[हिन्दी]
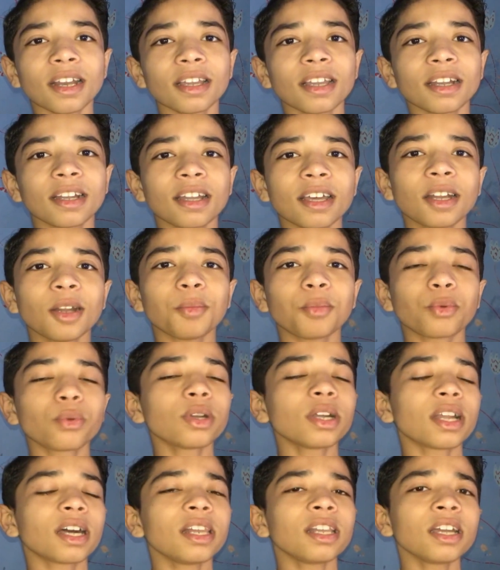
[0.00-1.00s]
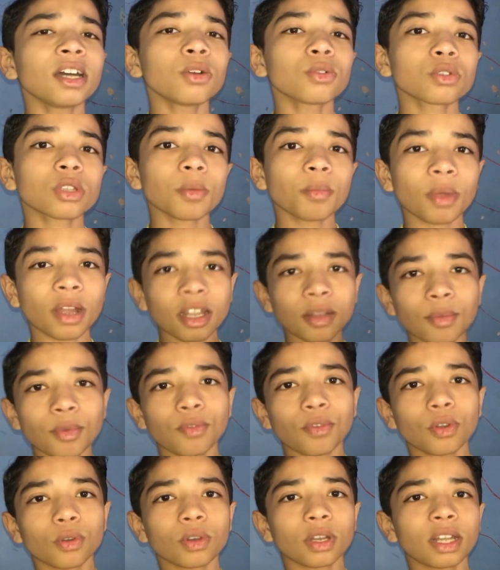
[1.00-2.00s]
के अठारह पूरा डालेगा उसके बाद भी
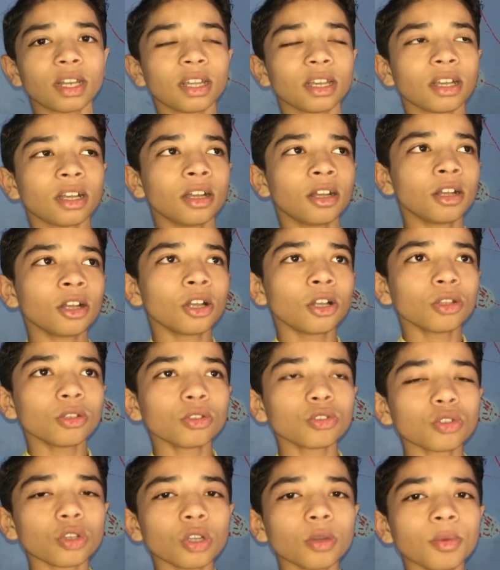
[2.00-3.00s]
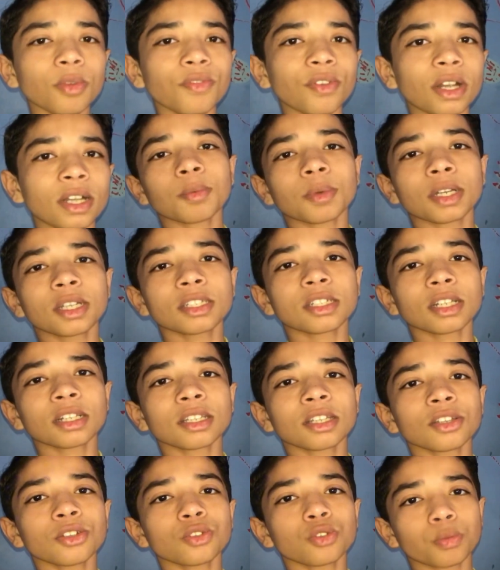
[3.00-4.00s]
ब्लॉग डालेगा तो चलो अभी फ्लाइट पढ़ने चलते
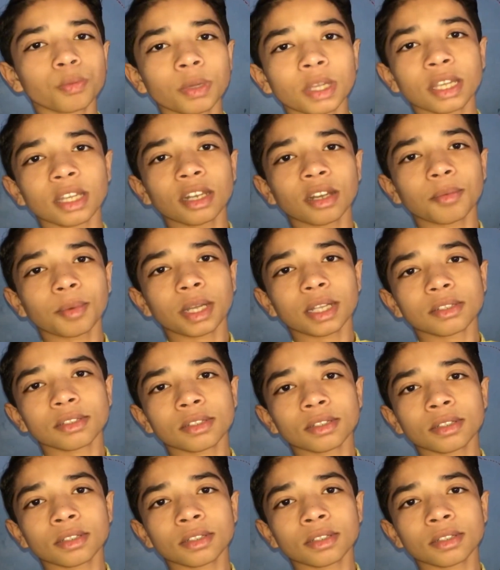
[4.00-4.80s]
हैं जुम्मे की नमाज़